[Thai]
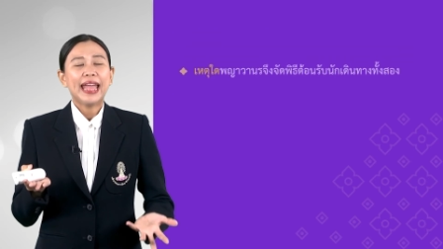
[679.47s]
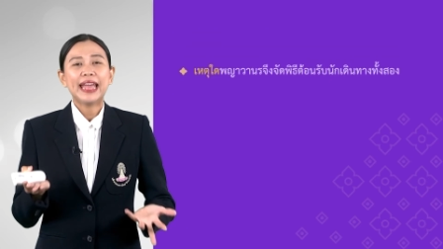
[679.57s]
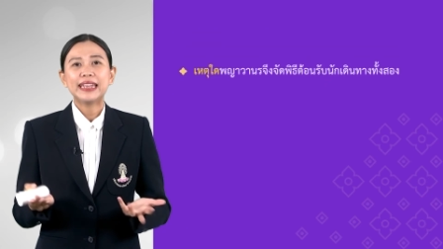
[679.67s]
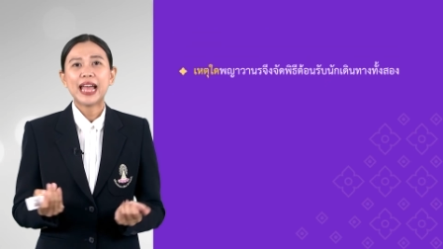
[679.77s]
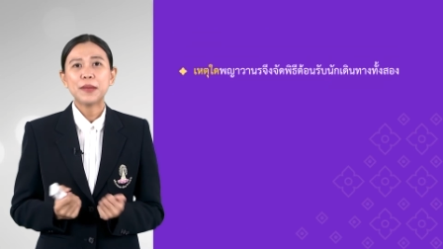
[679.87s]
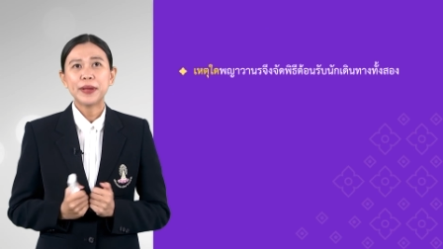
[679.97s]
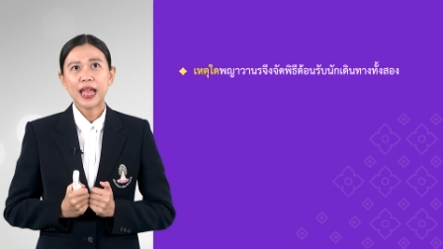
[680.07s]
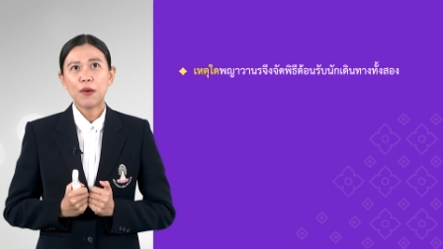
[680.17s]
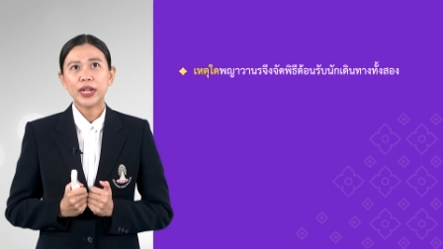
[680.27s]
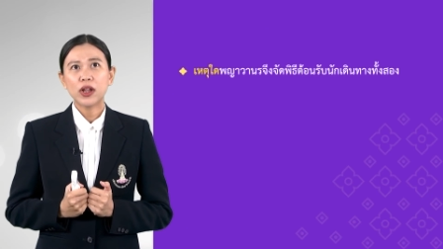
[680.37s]
เหตุใดพ
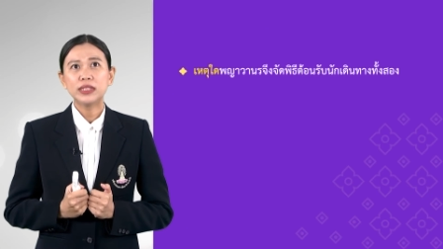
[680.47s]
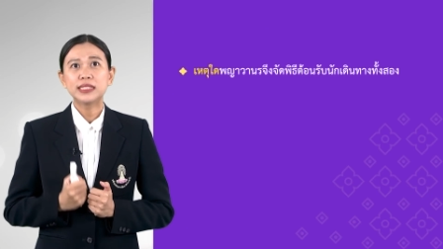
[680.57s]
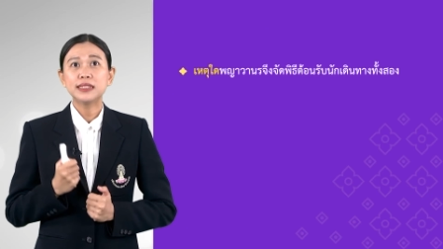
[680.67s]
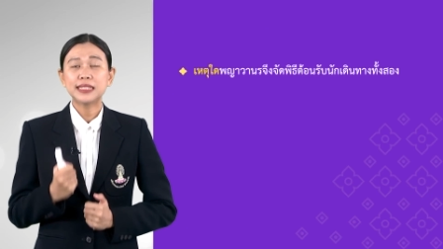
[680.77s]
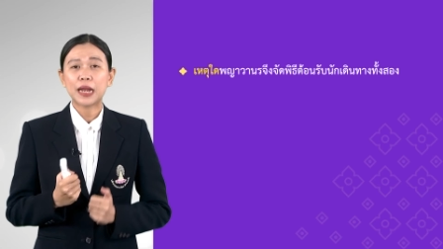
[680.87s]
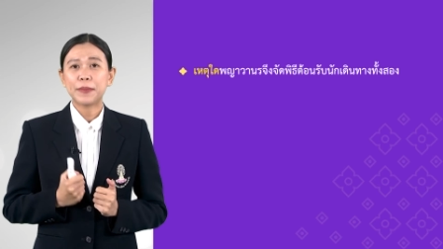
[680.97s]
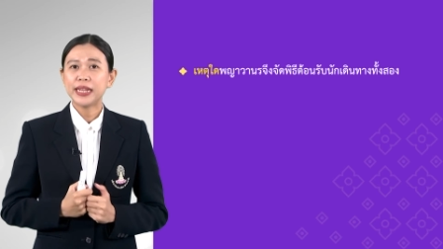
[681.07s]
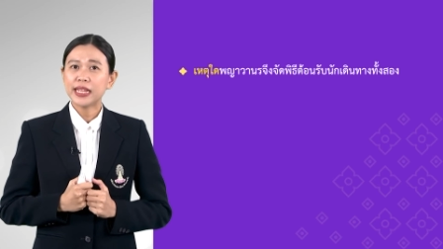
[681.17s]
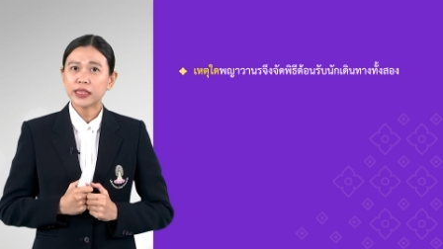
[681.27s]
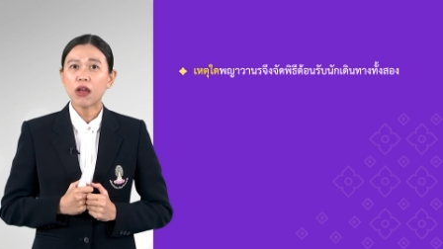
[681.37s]
ญาวานอนจึงจัดพิ
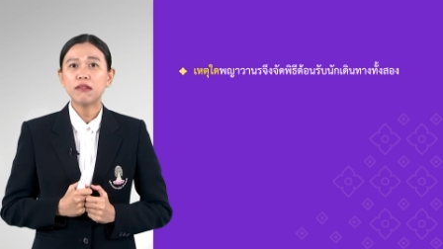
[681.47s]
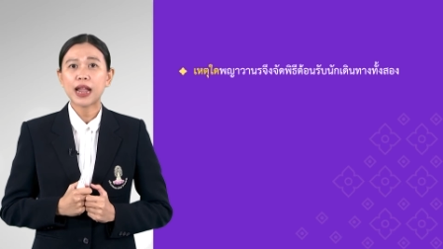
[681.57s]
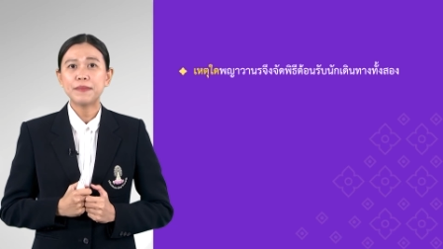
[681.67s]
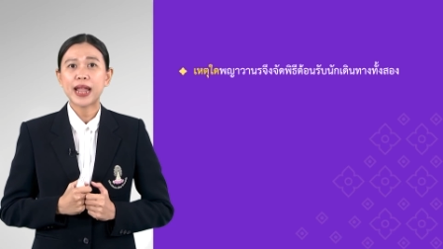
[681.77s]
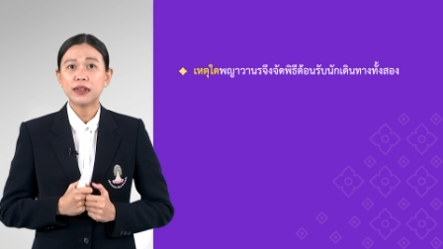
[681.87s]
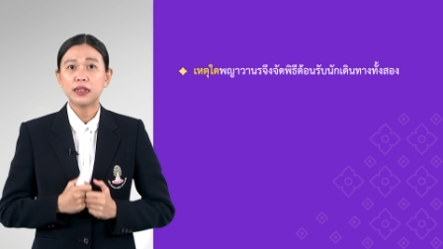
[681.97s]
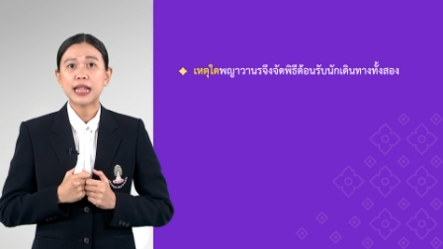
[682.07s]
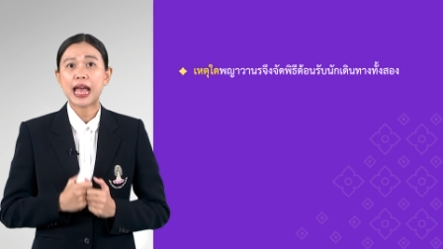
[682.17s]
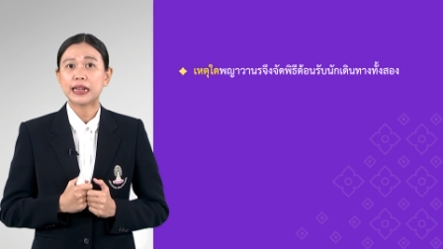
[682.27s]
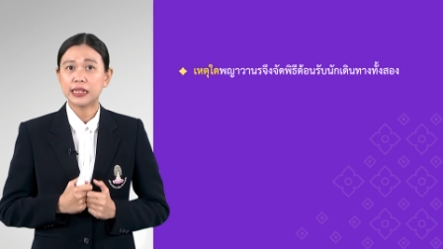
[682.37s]
ธีต้อนรับนักเดิน
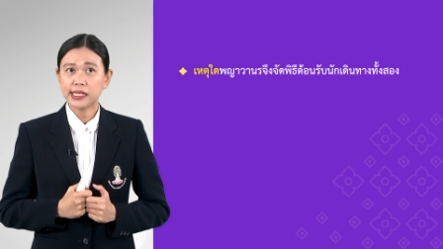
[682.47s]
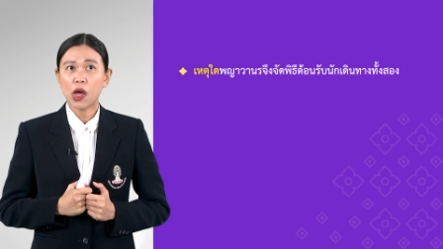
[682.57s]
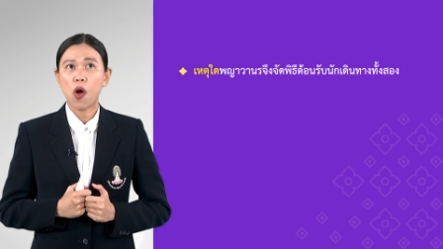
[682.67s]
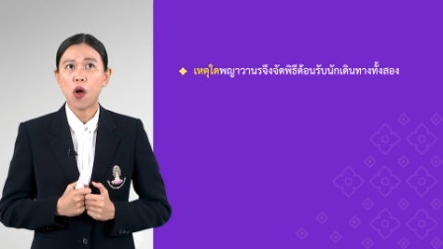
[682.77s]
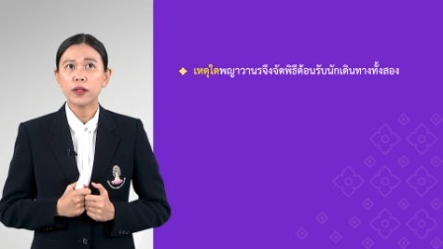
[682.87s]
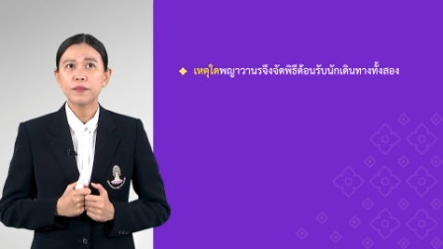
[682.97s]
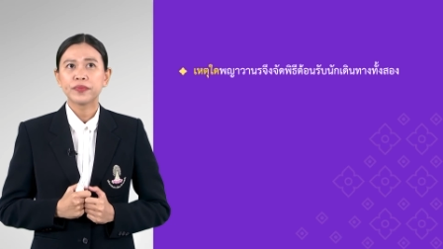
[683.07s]
ทางทั้งสอง